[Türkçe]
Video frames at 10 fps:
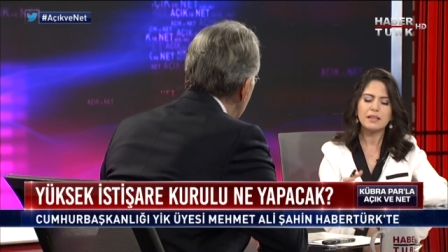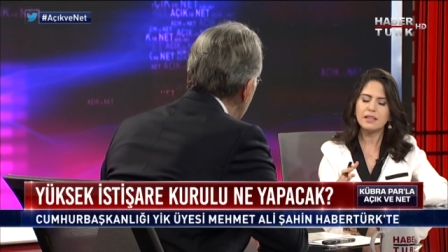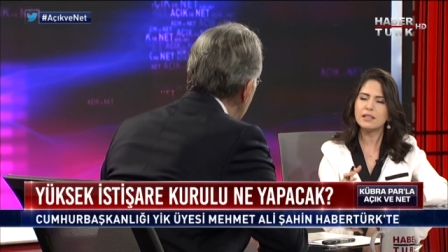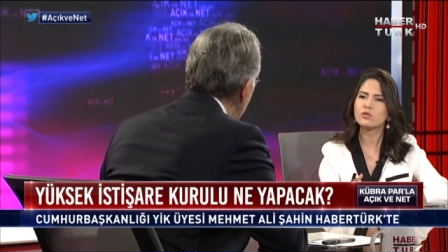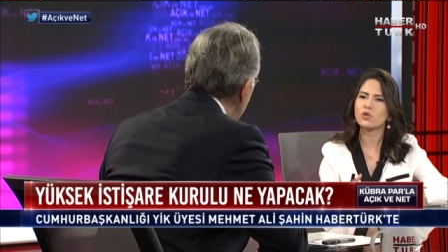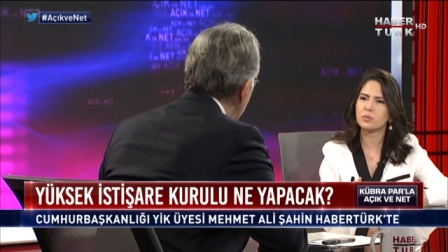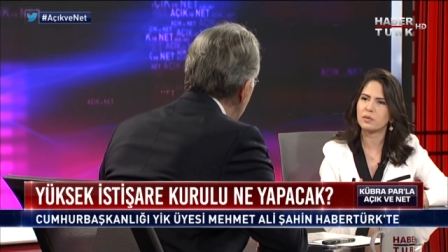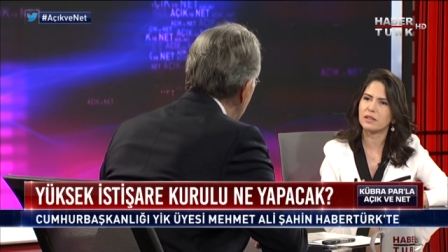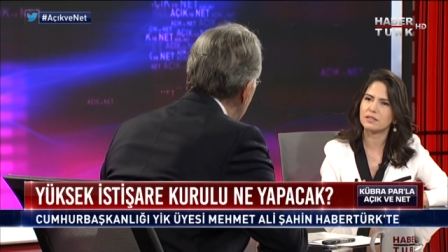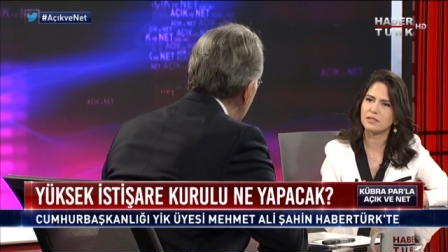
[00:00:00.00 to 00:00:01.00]
İlk
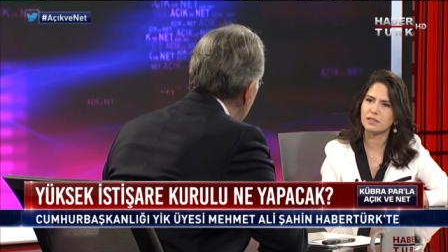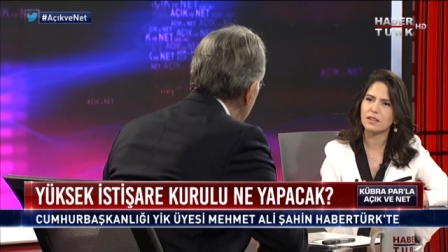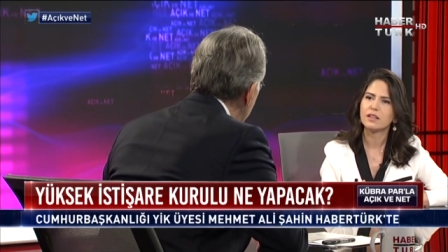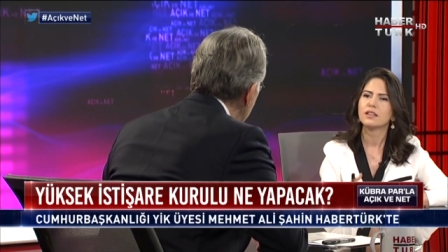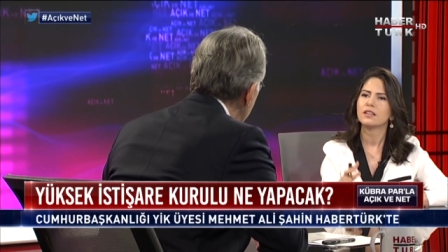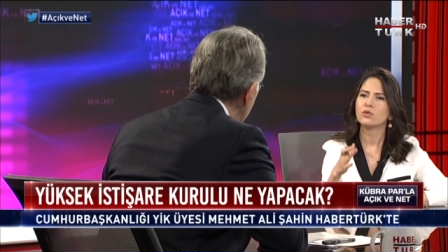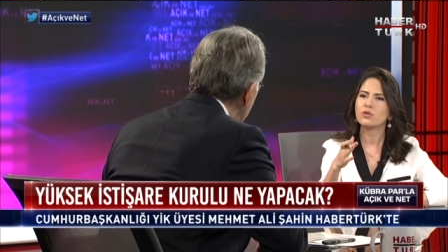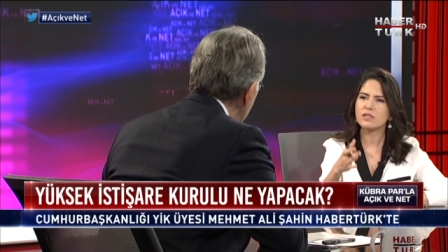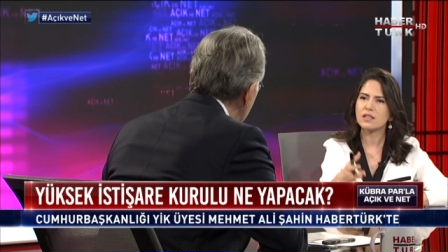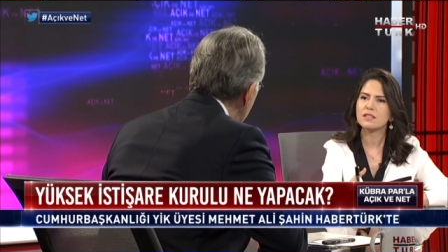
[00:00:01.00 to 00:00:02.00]
toplantıda
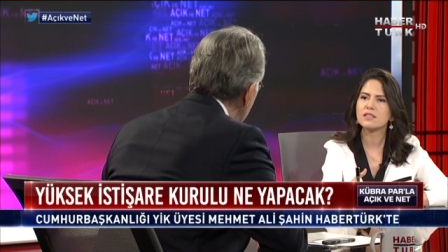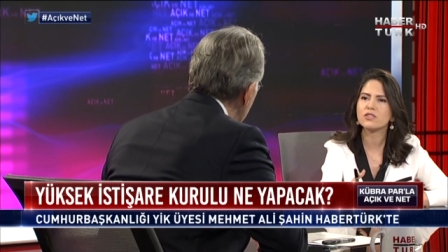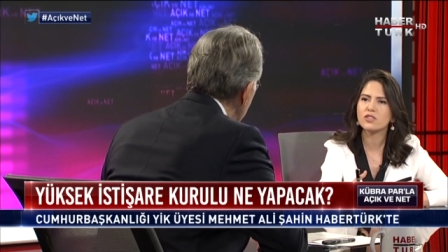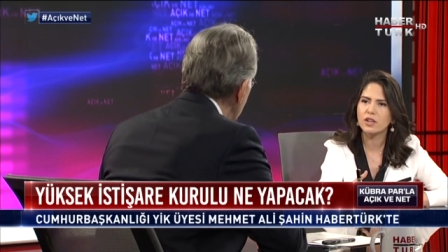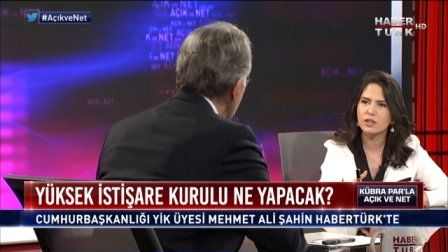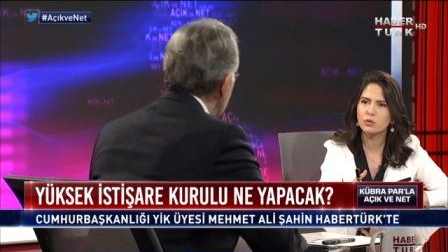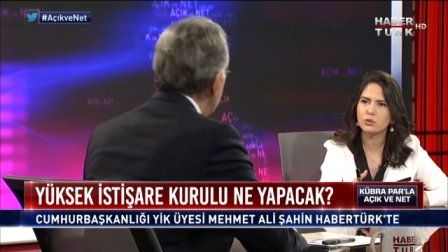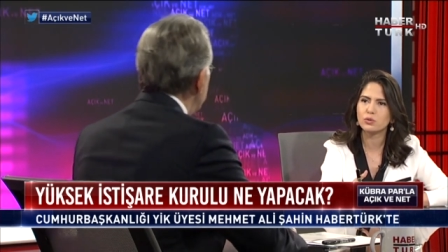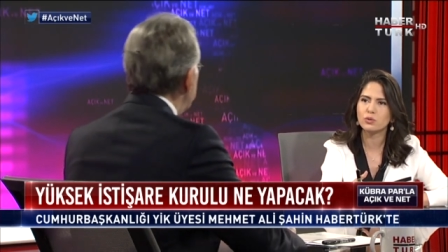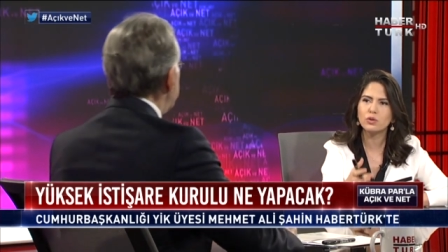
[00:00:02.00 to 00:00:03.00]
Yüksek İstişare
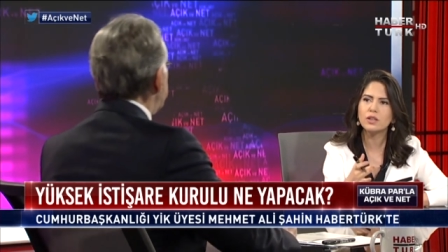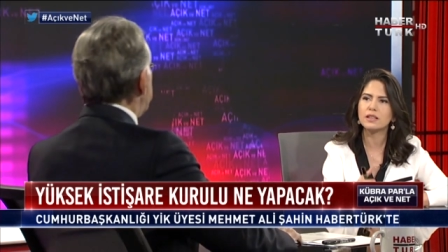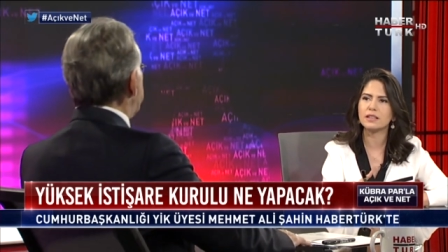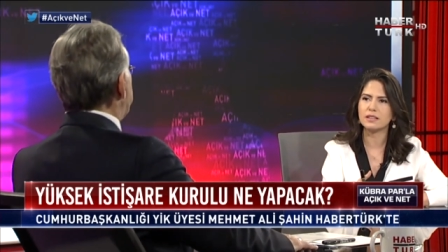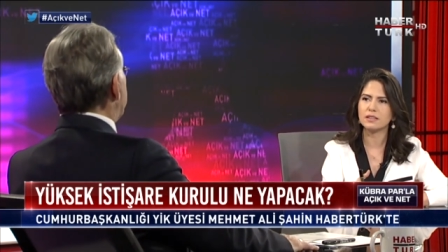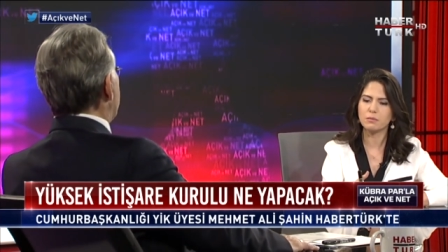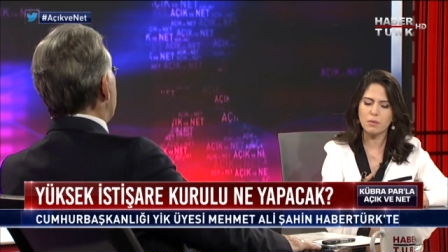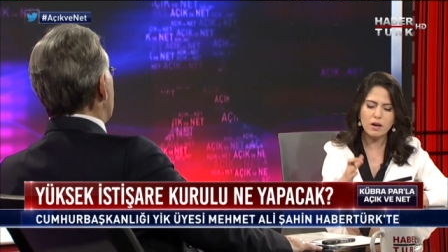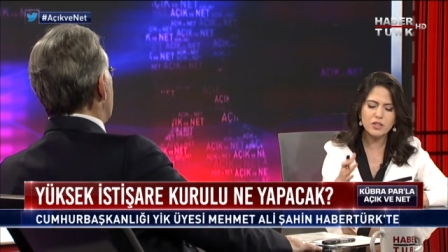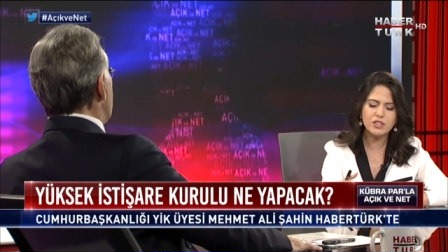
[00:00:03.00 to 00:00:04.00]
Kurulu üyelerinin
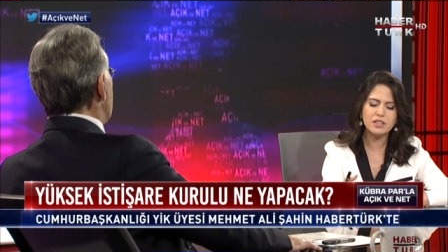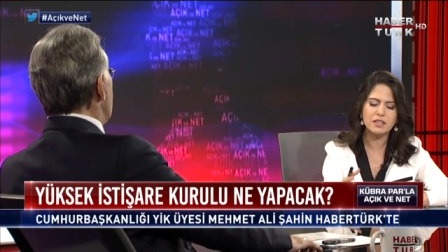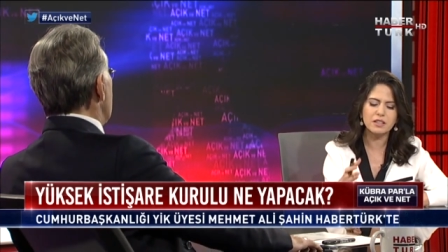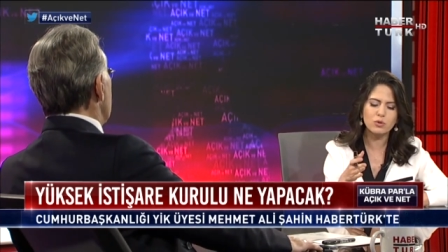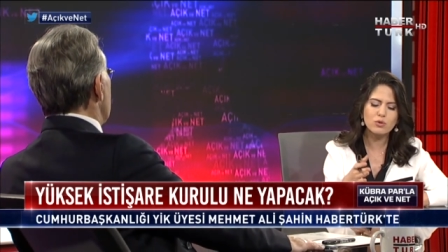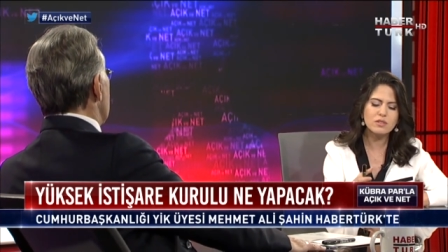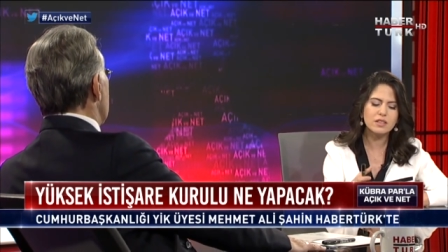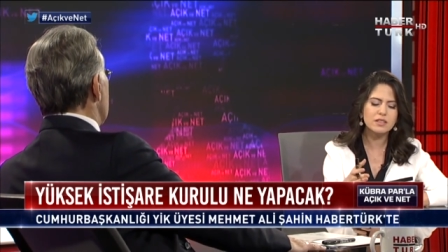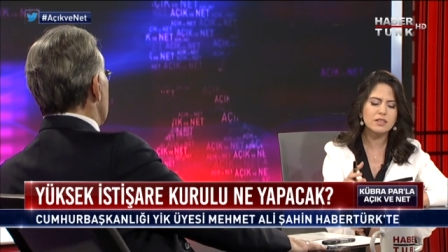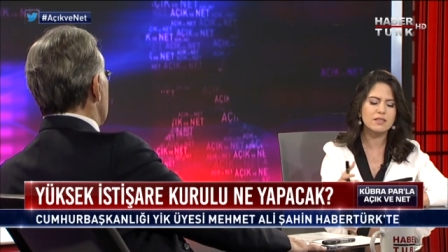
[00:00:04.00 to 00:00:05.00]
maaşlarına
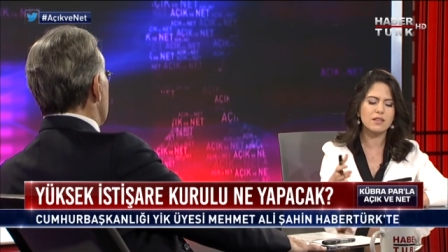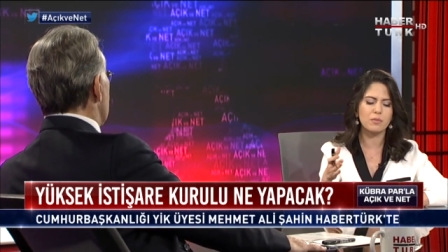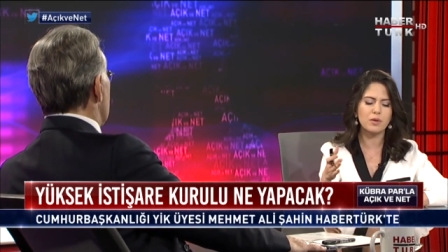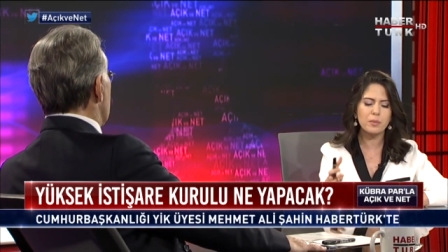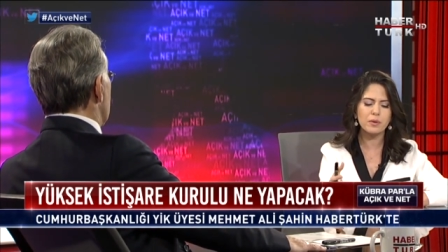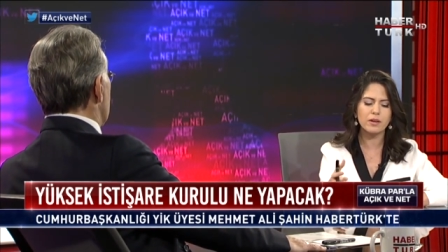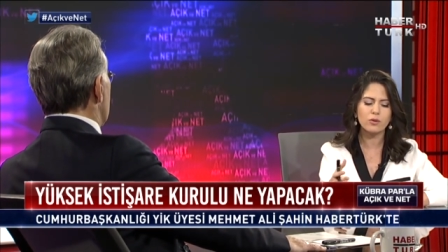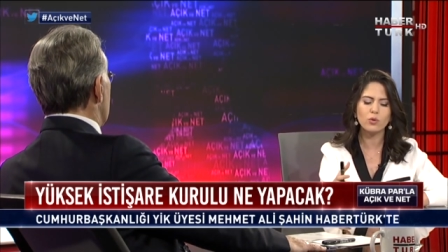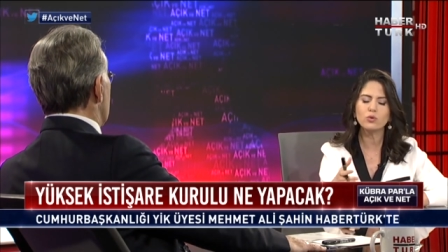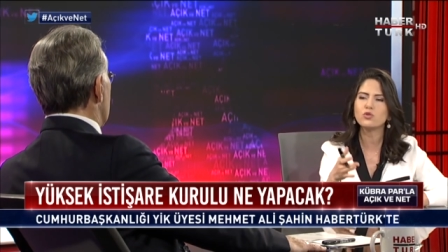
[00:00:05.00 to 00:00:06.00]
yüzde 40 zam
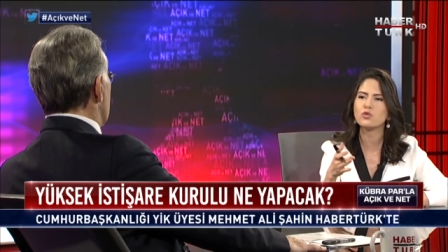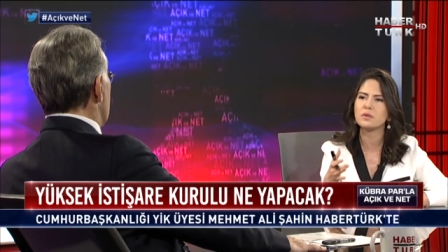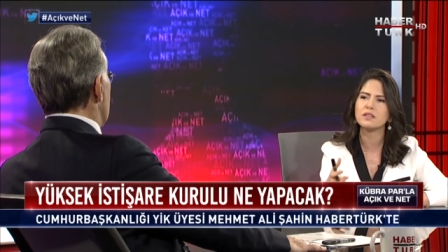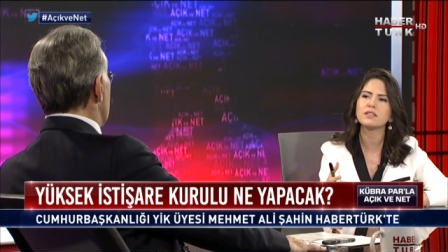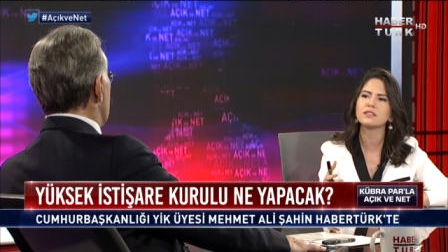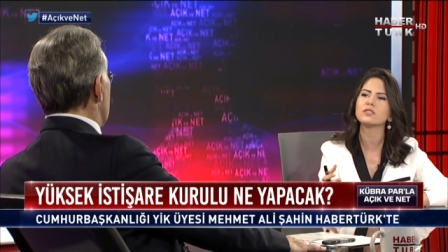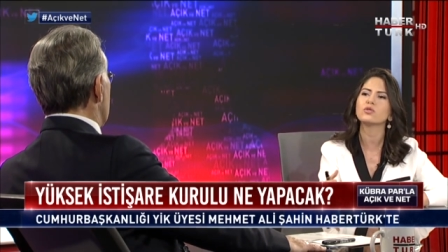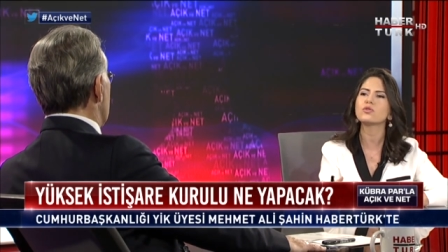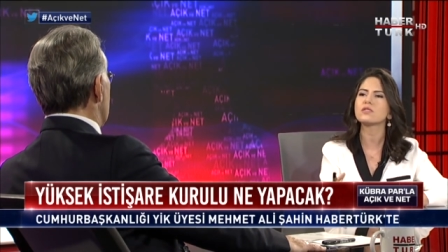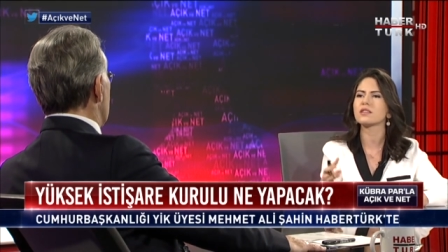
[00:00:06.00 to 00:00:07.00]
yaparak 13 bin
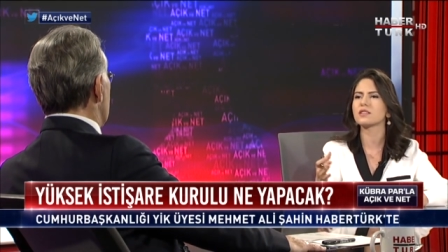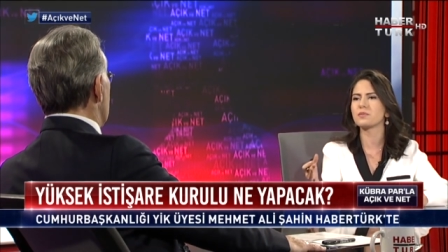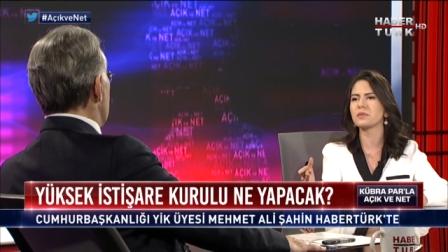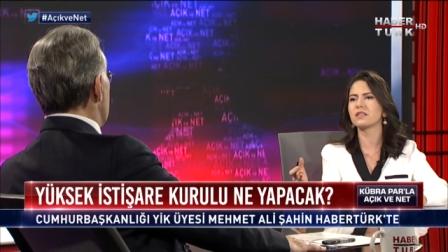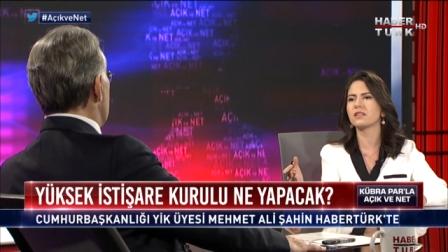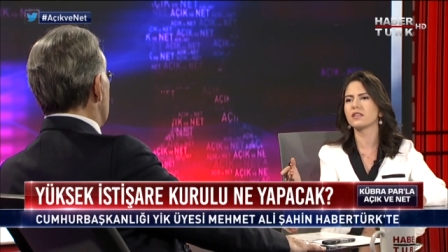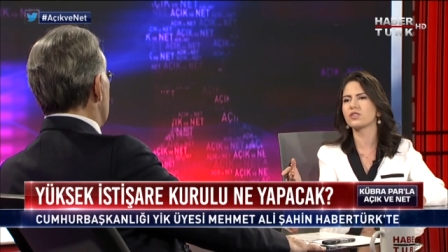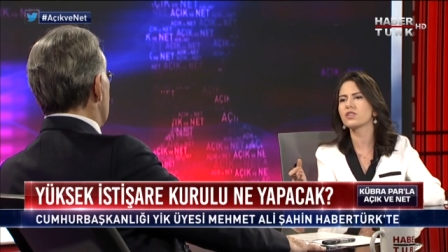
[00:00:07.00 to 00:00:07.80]
liradan 18 bin liraya